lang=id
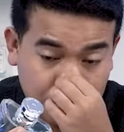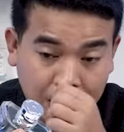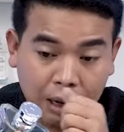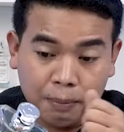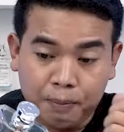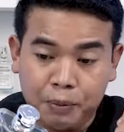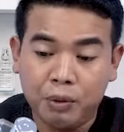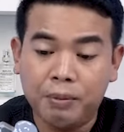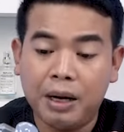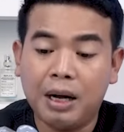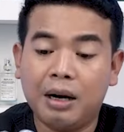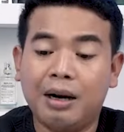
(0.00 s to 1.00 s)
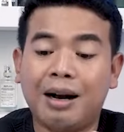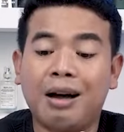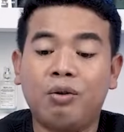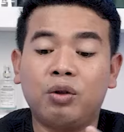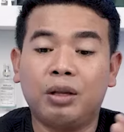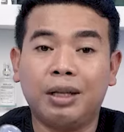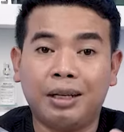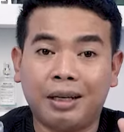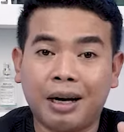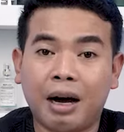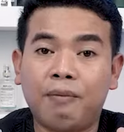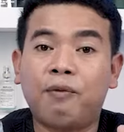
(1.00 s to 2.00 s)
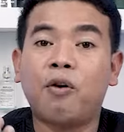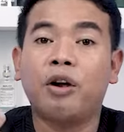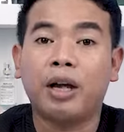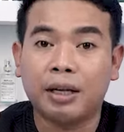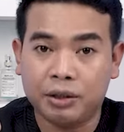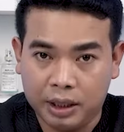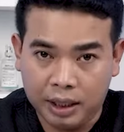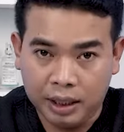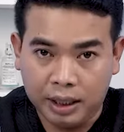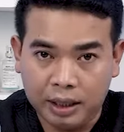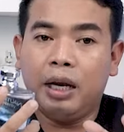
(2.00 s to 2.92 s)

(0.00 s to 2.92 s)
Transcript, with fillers: parfum Nautica Voyage ini,